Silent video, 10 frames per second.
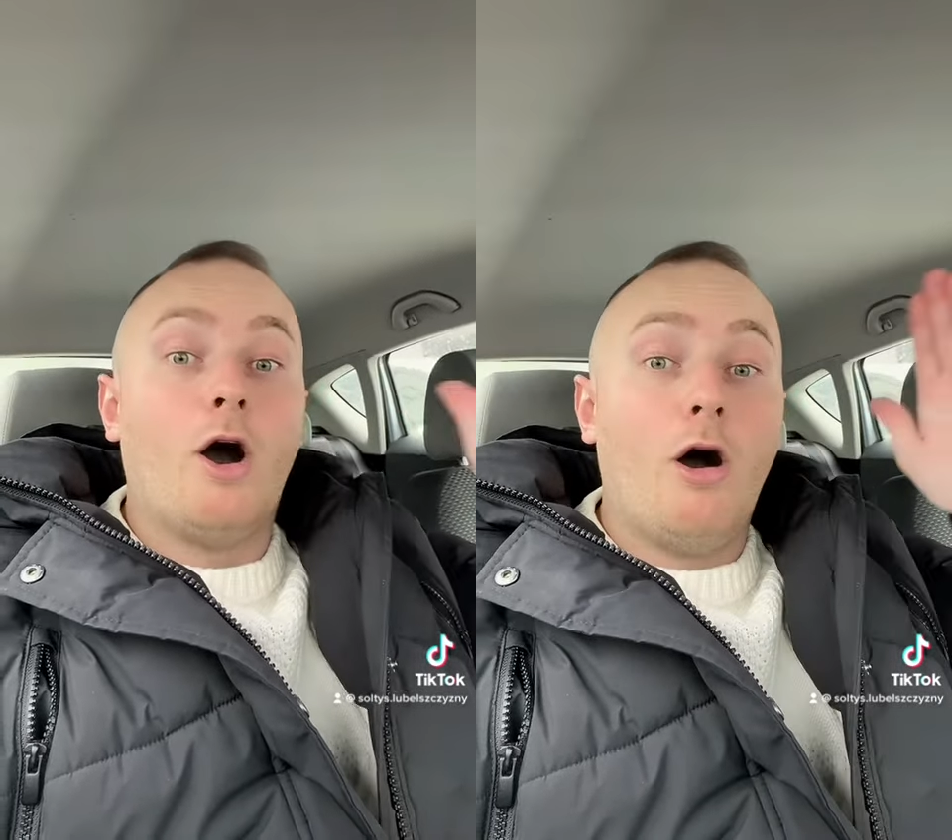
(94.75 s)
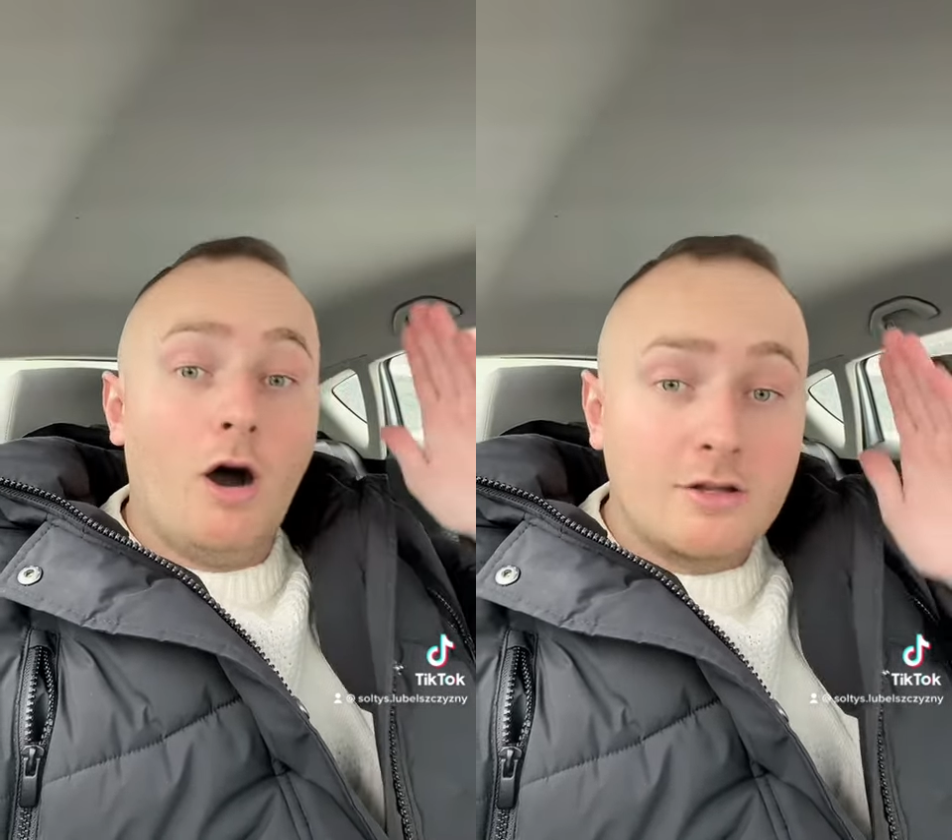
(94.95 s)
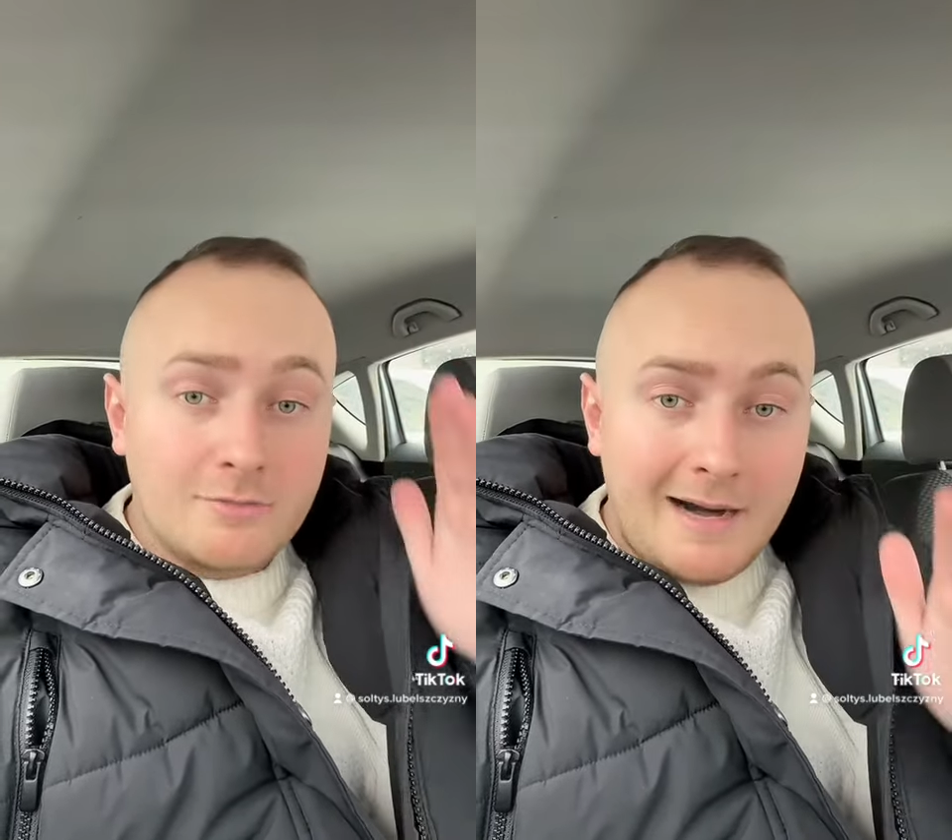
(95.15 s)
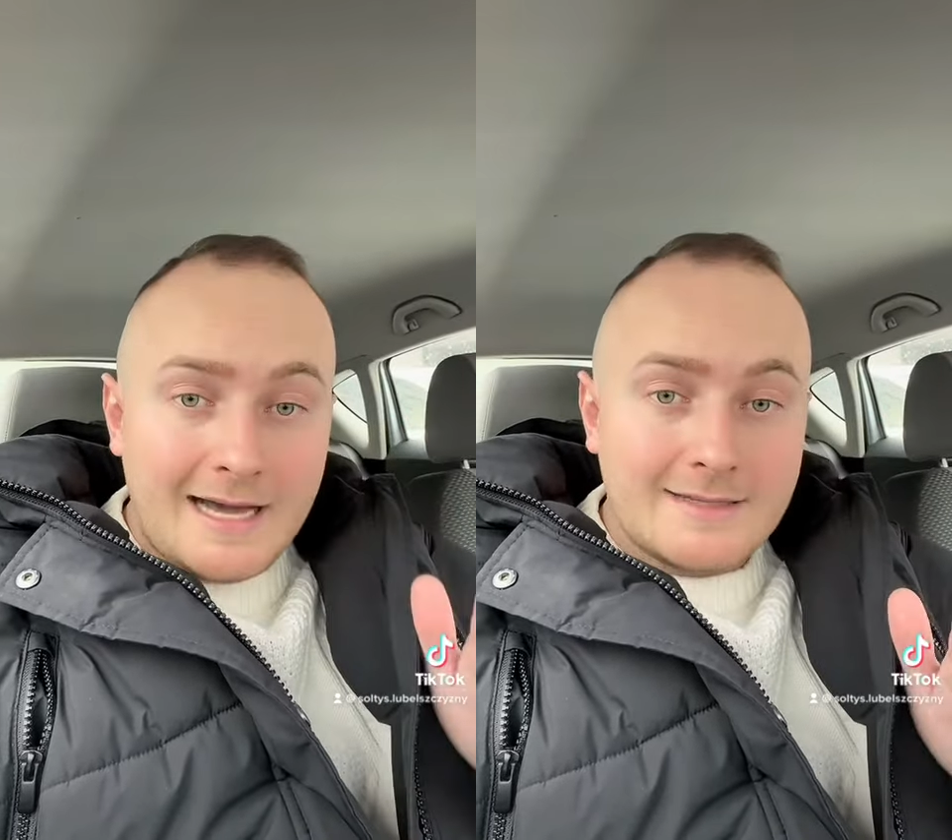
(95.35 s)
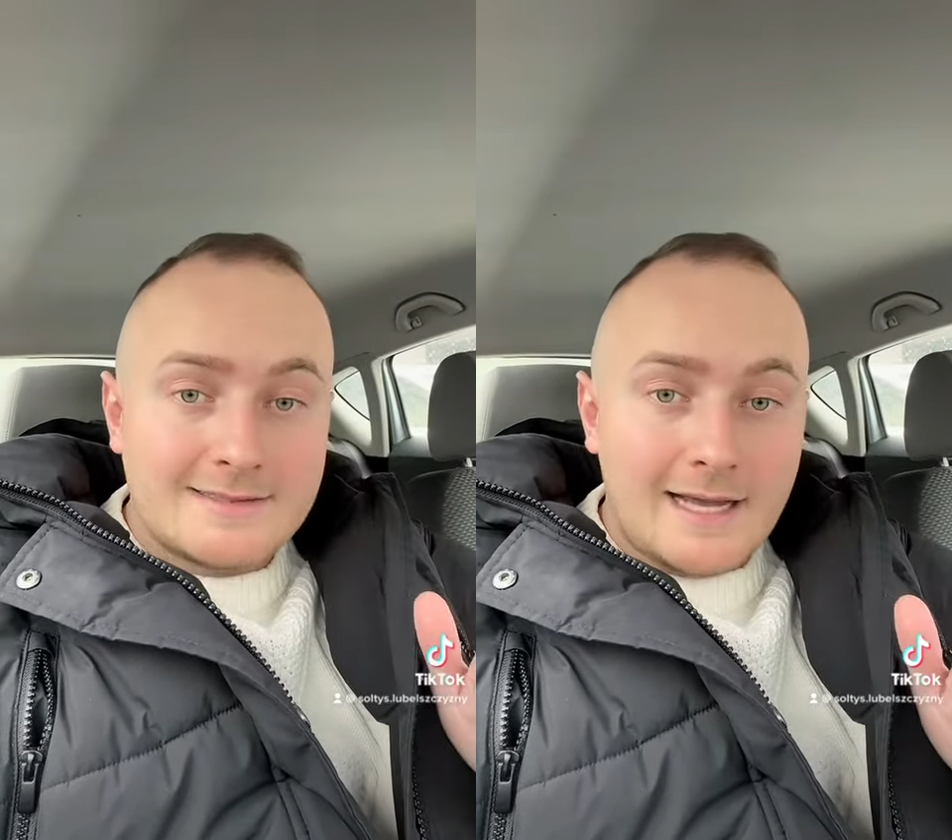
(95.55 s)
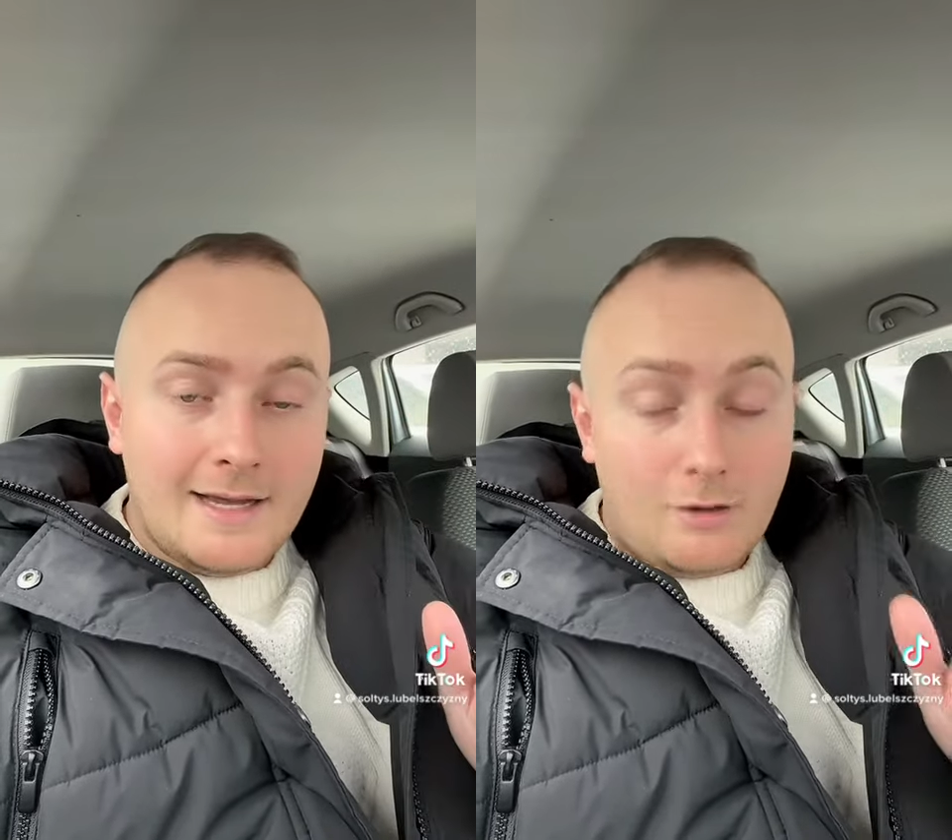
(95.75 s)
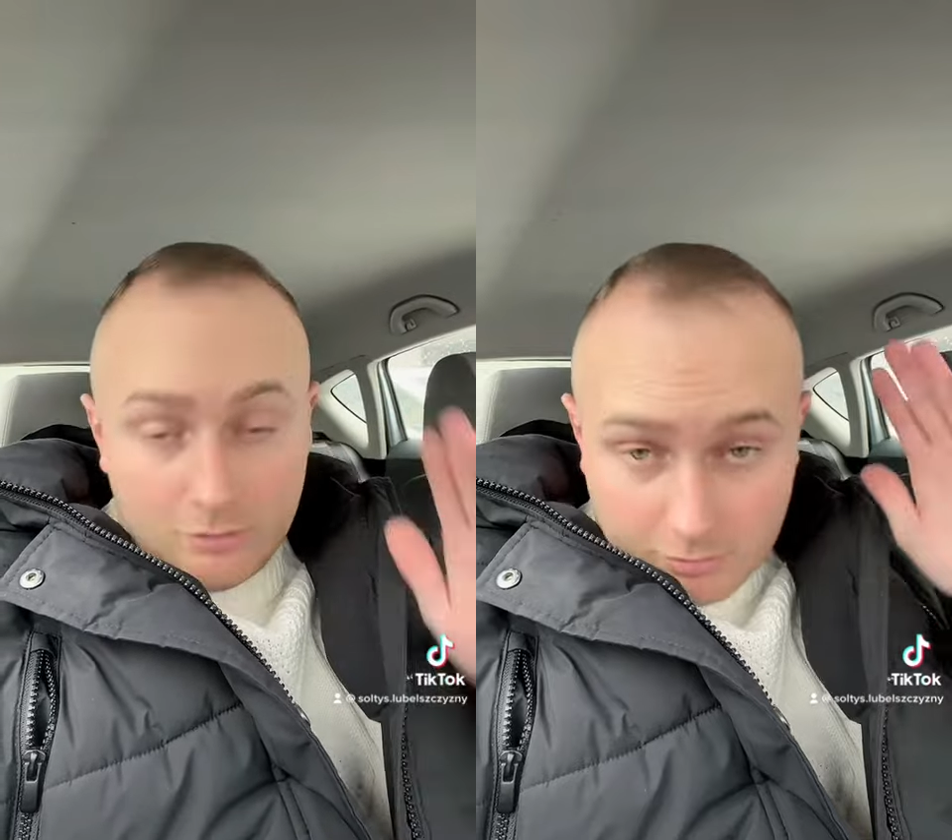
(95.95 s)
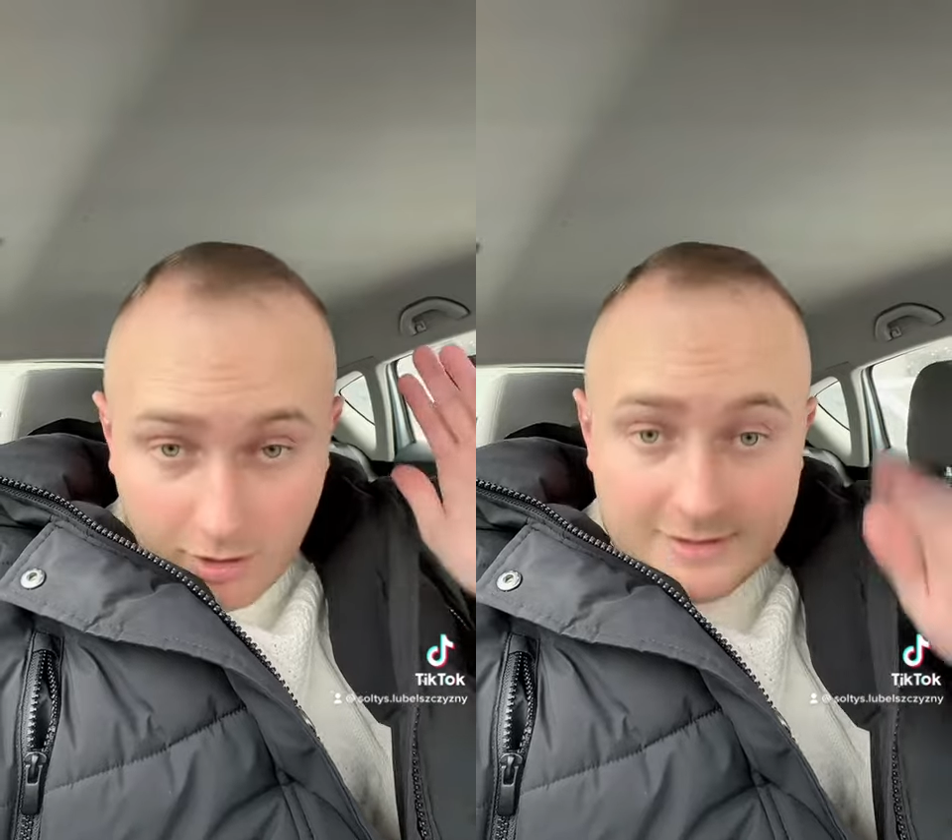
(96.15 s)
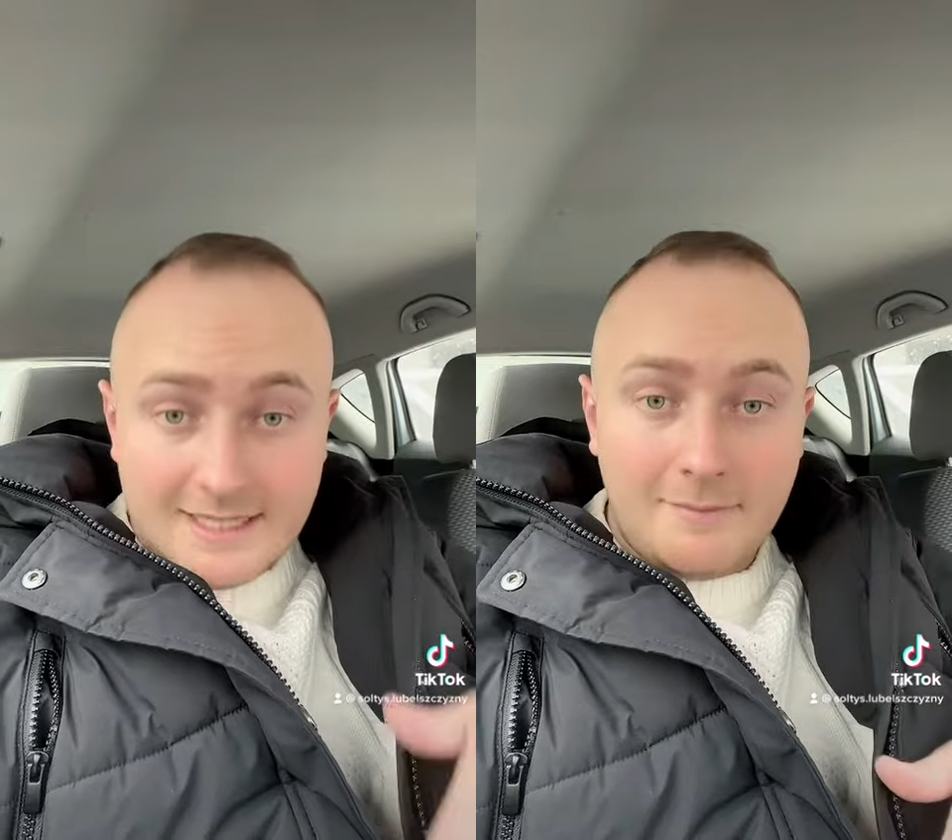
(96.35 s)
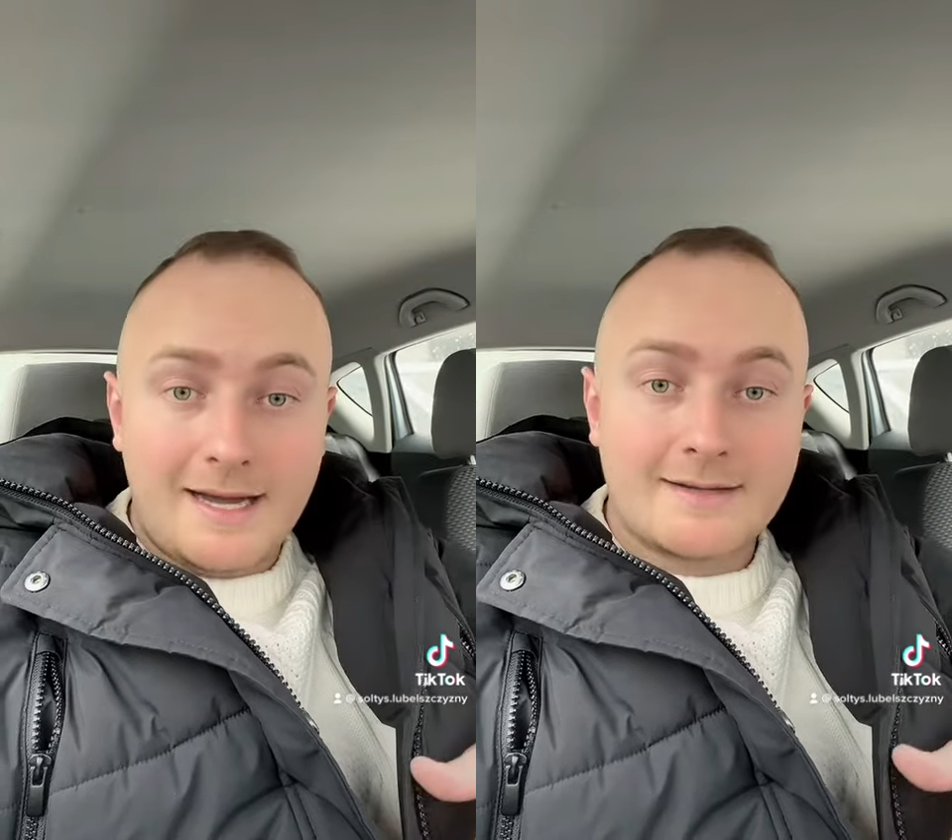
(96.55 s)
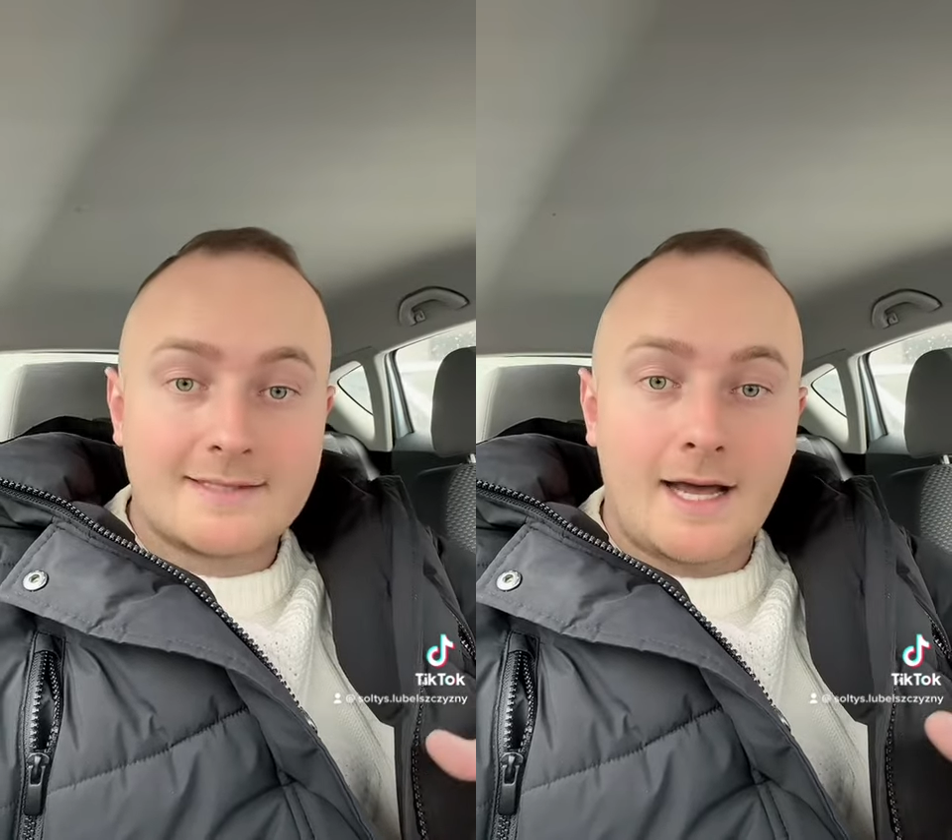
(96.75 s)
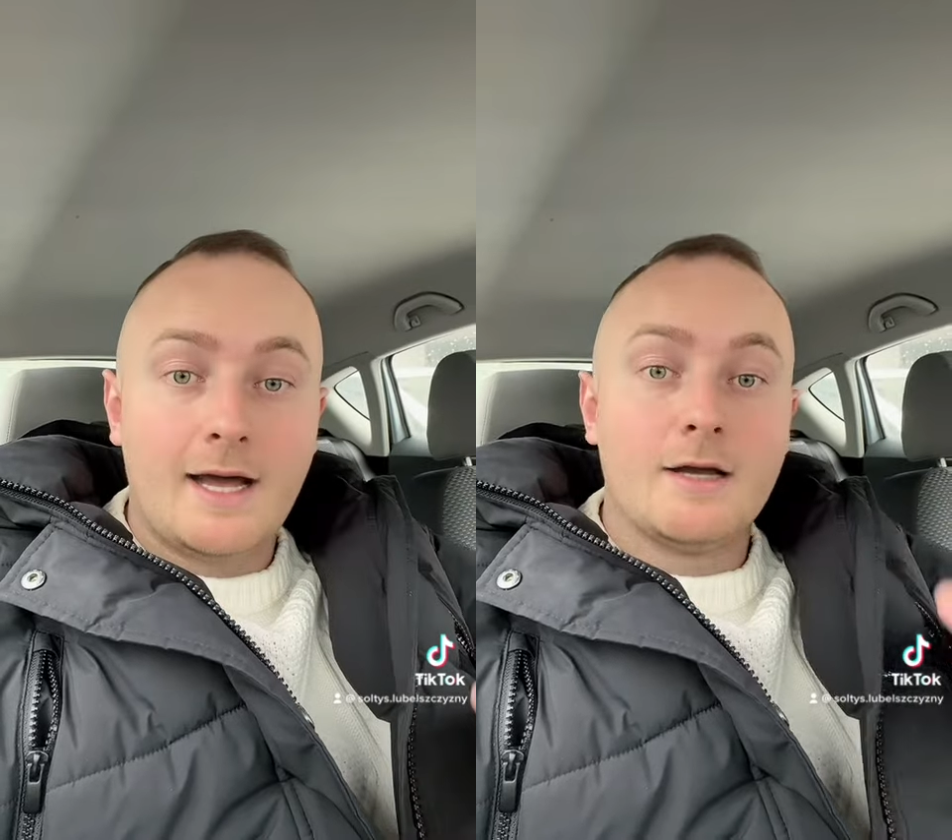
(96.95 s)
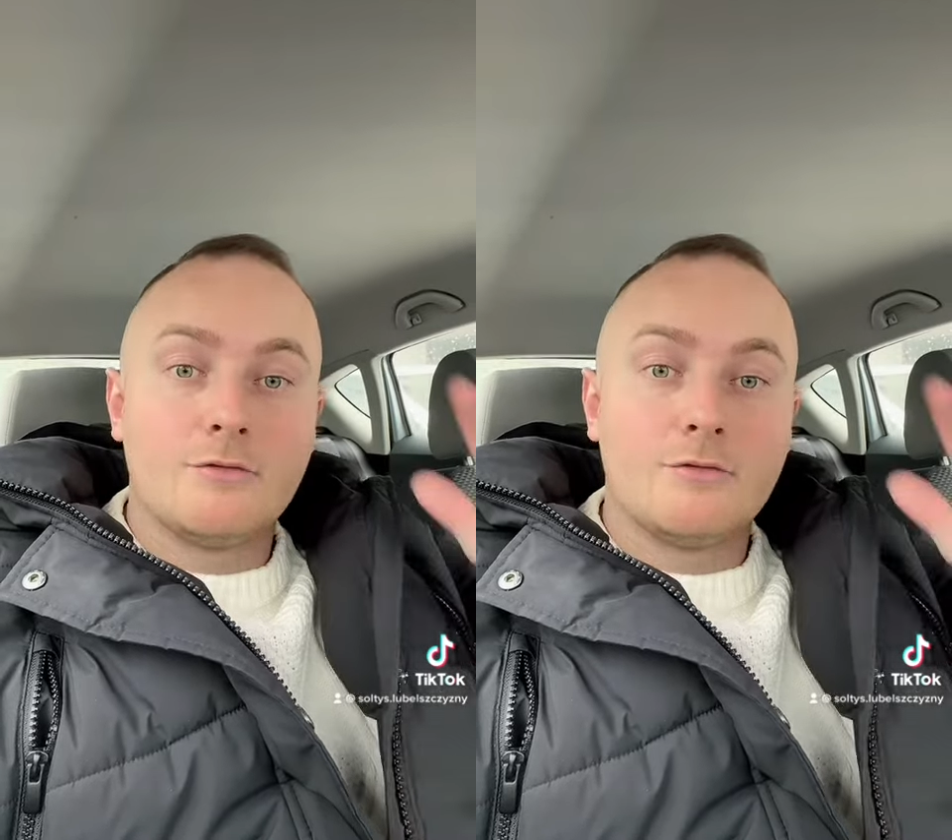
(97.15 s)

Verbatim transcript: od marca, od końca marca